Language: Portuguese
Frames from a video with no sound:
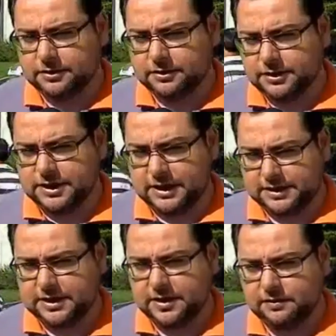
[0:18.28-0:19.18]
de
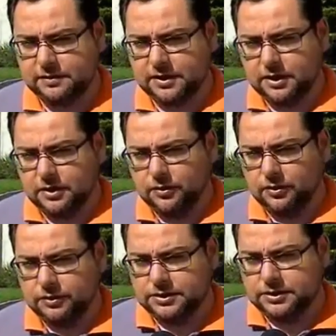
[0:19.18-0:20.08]
ação
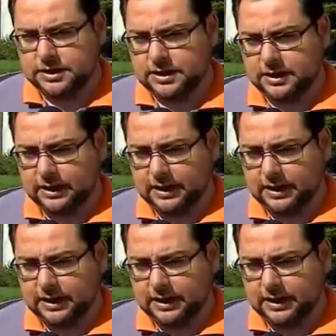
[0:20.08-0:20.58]
onde